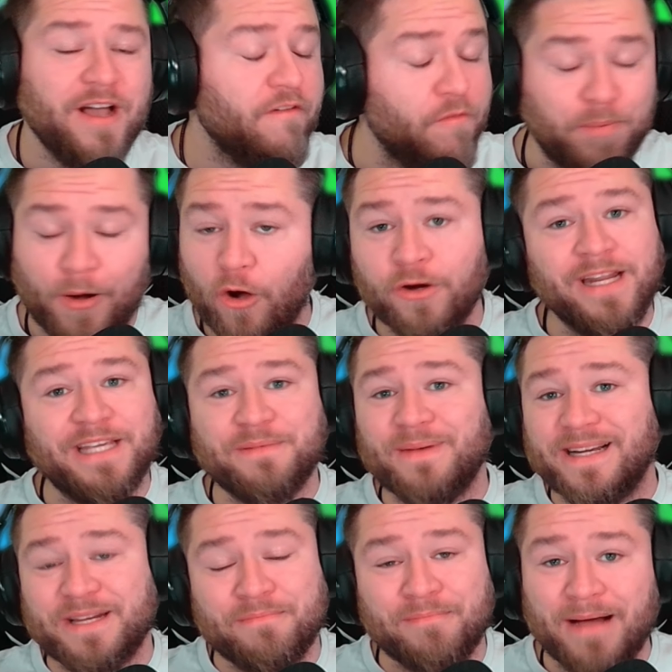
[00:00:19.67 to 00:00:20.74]
Wir brauchen nicht
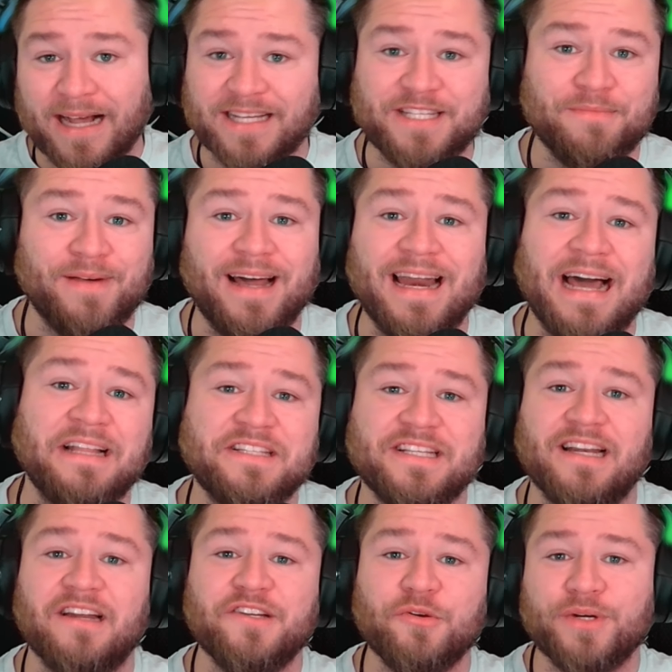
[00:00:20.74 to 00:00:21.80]
mal die maximale
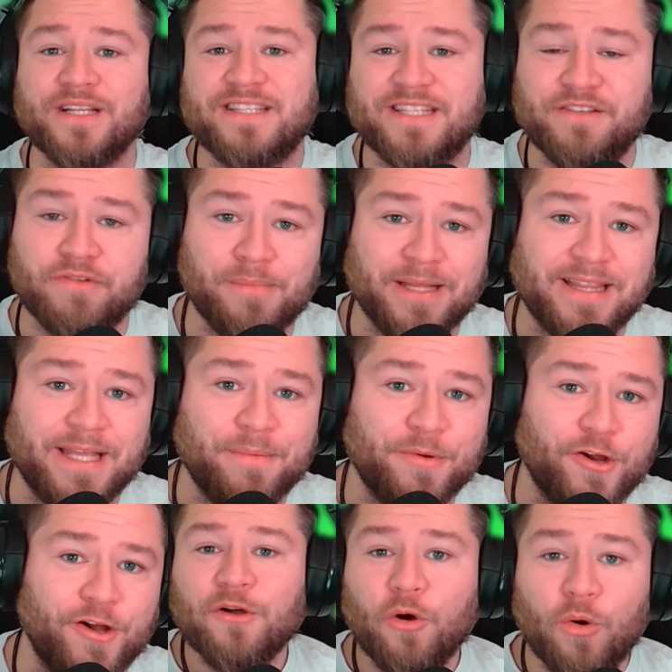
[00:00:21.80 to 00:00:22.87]
Anzahl an Units, die wir mitnehmen
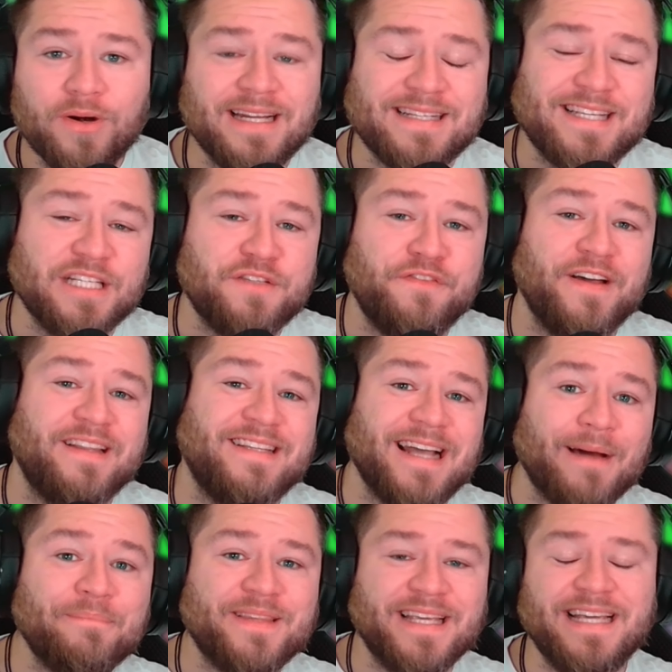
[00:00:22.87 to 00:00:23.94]
können. Und es ist
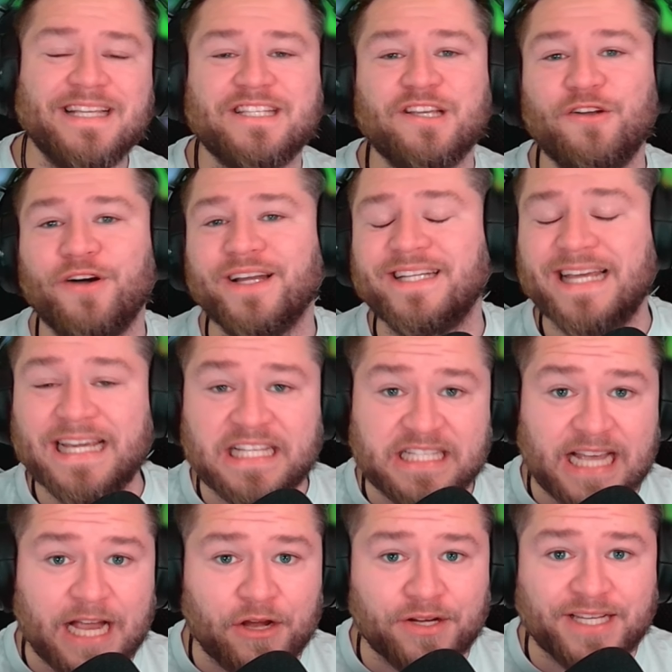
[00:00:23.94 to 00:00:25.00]
verdammt easy, Leute. Ich
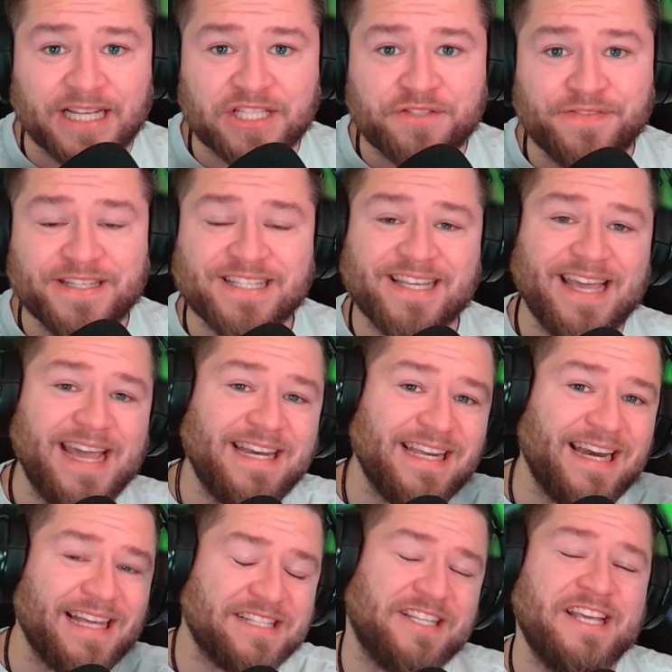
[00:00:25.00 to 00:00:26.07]
zeige euch jetzt, wie es geht.
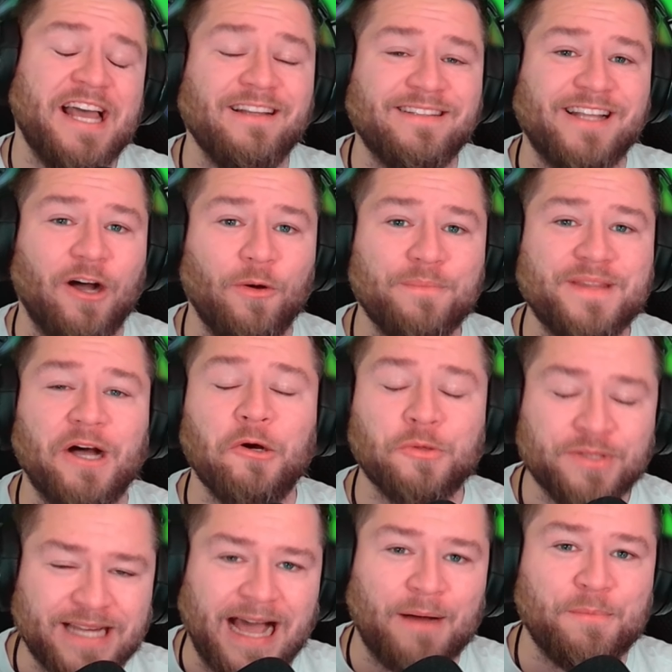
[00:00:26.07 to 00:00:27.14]
Ihr lasst gerne einen Daumen da
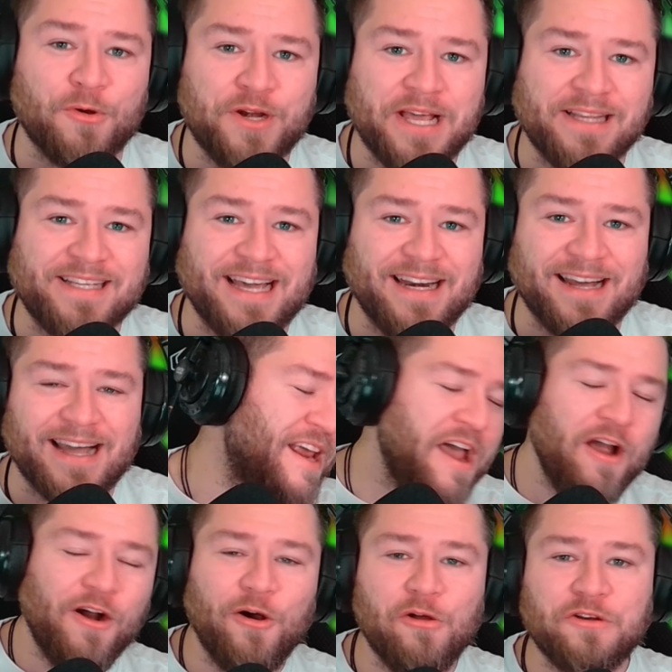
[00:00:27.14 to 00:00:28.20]
und abonniert gerne
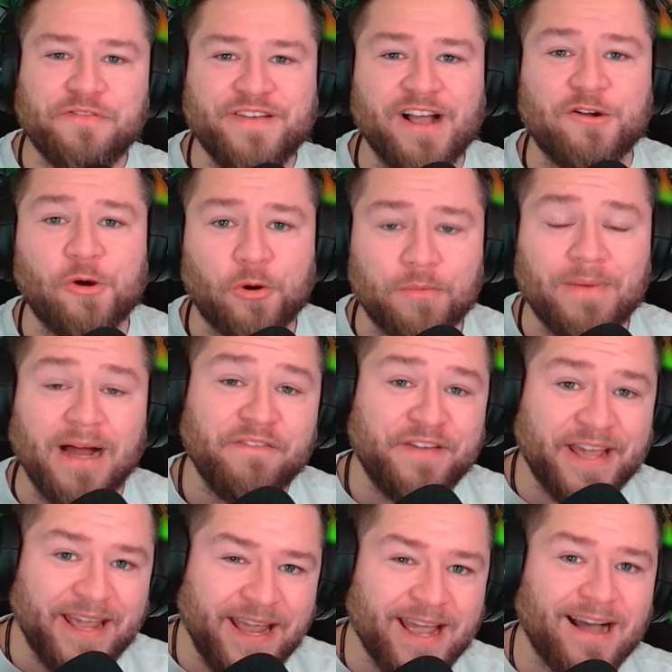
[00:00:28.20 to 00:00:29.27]
rein. Und wir gucken mal,
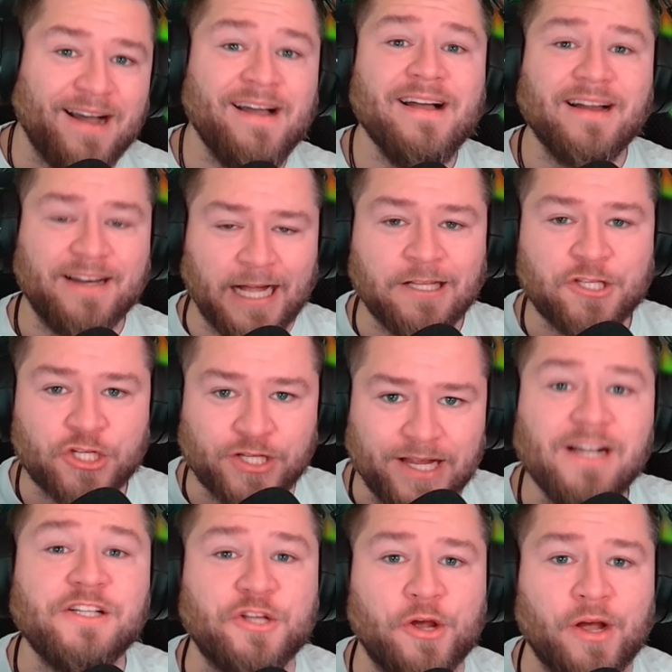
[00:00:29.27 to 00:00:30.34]
wie ihr ganz
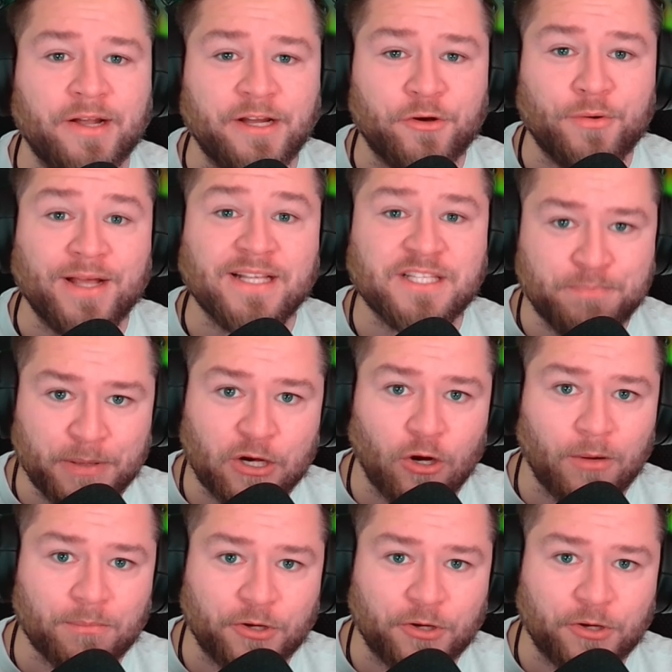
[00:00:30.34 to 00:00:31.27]
schnell Turkey Crates bekommen